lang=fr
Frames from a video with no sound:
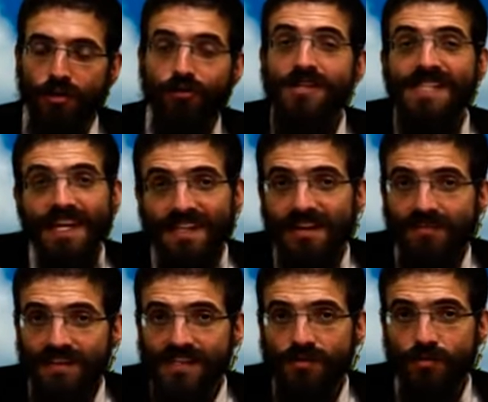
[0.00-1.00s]
d'une certaine
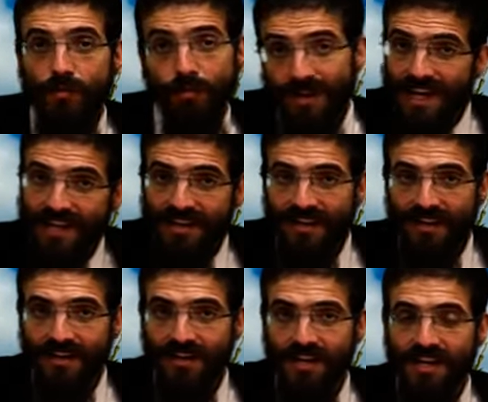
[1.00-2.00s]
façon,
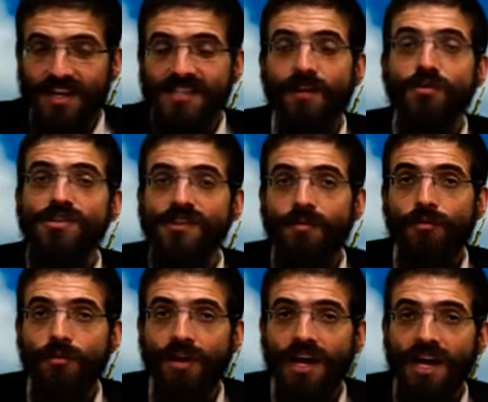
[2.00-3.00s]
peut-être, ça
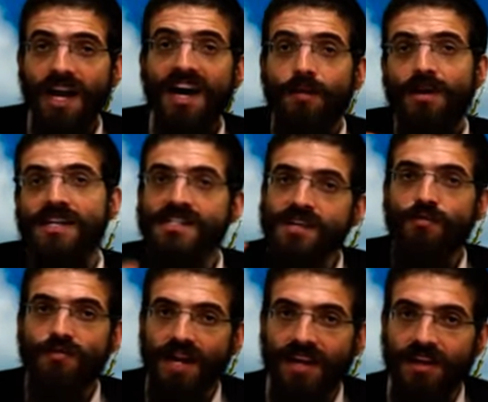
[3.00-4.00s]
ressemblerait à un
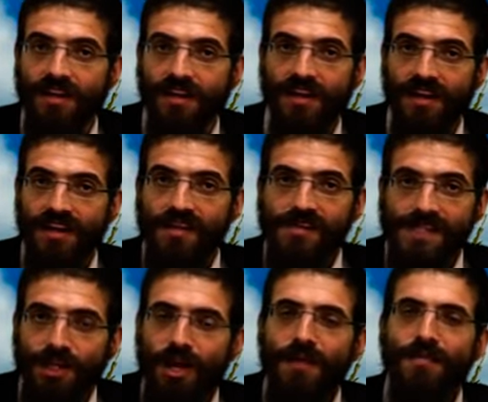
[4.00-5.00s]
maséouman.
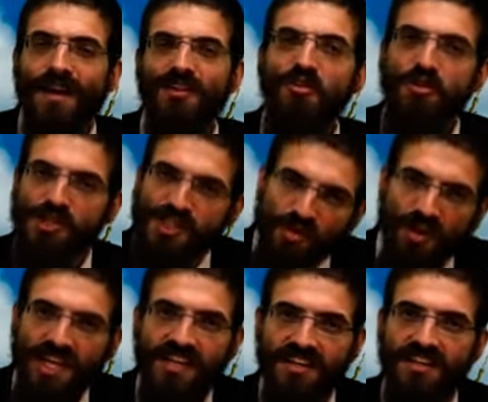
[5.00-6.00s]
C'est quand même un nœud
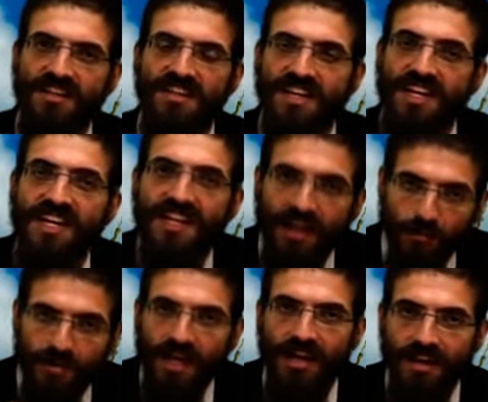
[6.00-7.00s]
solide qui tient
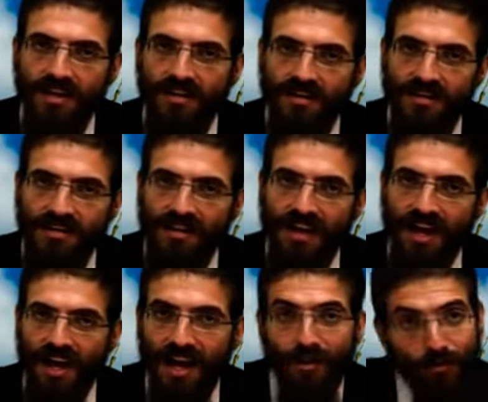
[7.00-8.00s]
bien,
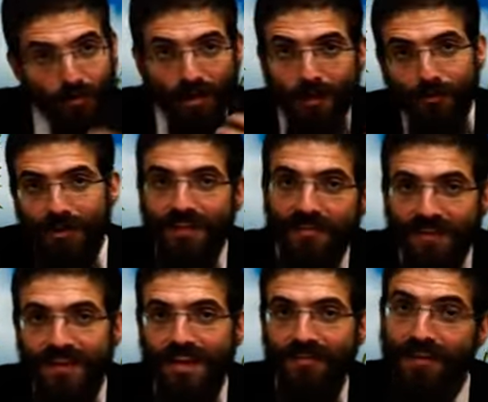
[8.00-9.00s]
un nœud un peu
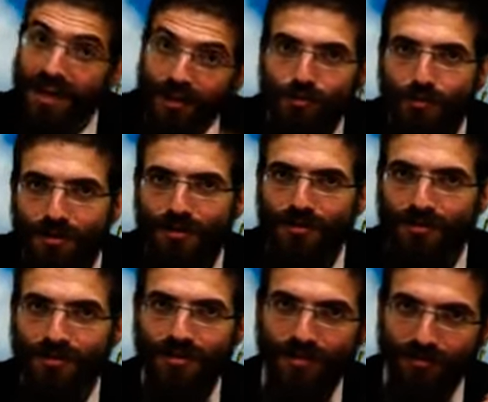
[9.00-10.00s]
difficile à faire, un double nœud.
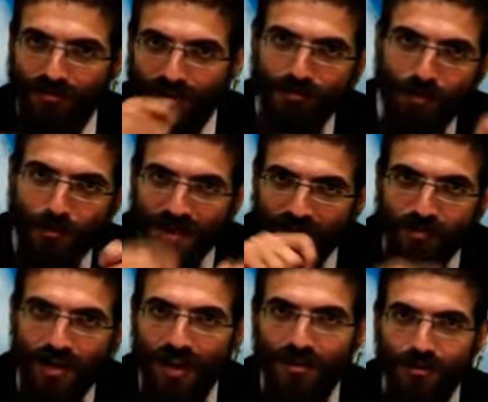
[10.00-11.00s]
On fait une première
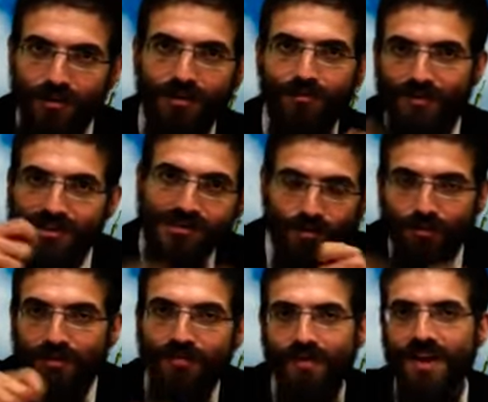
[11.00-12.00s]
fois un nœud, puis une
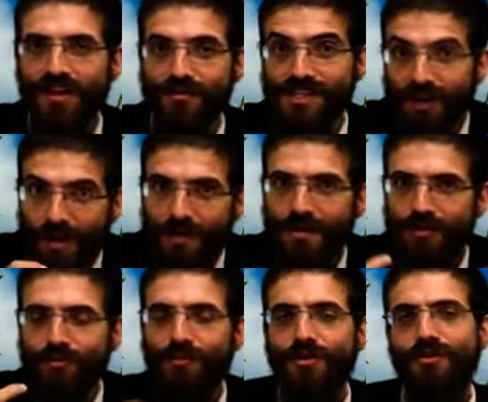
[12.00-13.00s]
seconde fois un nœud, c'est quand même un
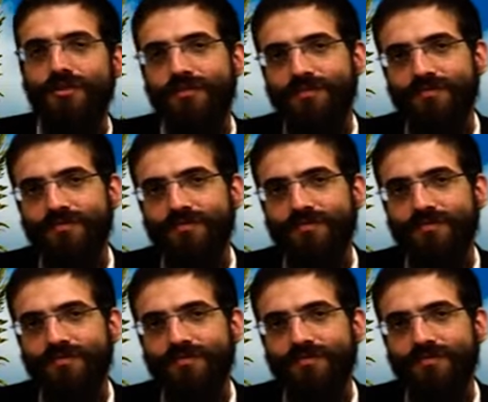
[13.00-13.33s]
double nœud.